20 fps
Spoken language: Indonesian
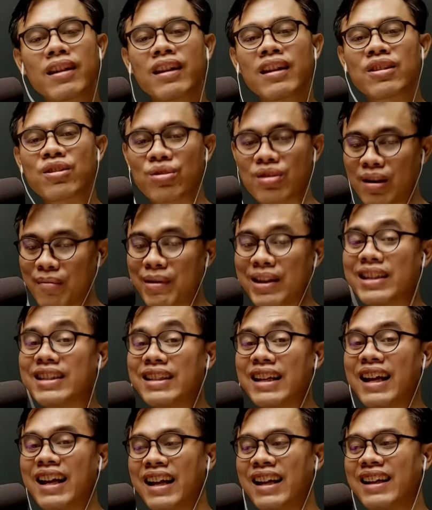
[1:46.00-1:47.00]
sosial
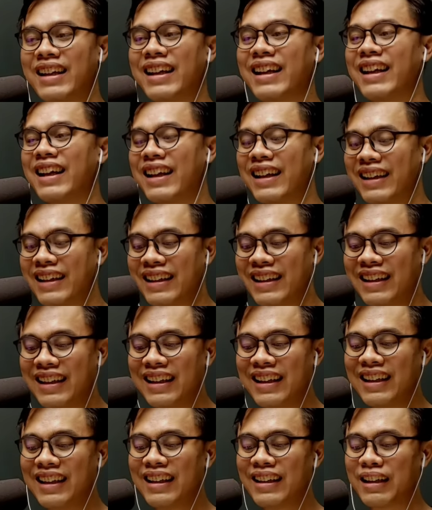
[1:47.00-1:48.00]
media ya kan.
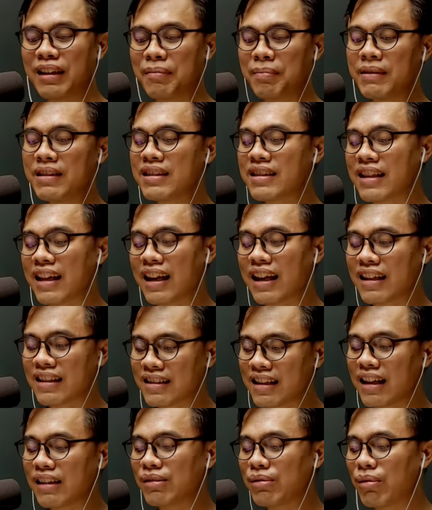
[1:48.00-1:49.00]
Tapi salah
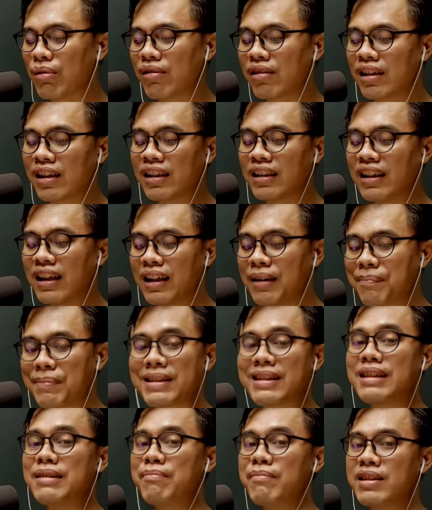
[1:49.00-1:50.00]
satu orang yang
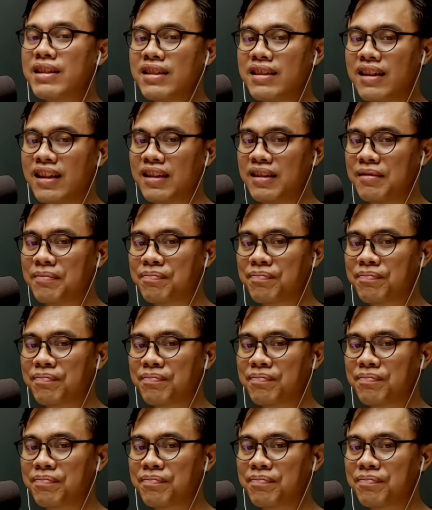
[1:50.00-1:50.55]
pesimis nih